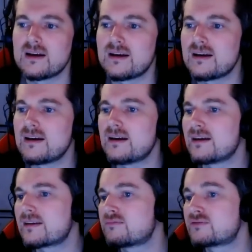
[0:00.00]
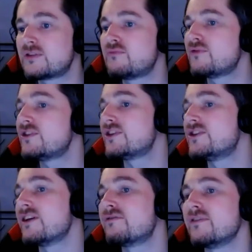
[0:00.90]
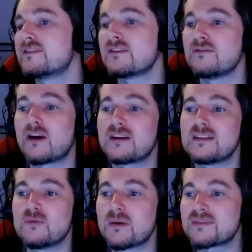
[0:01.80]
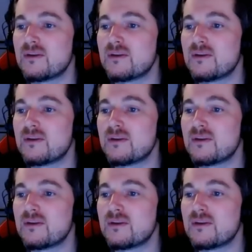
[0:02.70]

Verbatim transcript: Euh... Je sais plus qui j'ai déjà fait, salut Larlin Warp,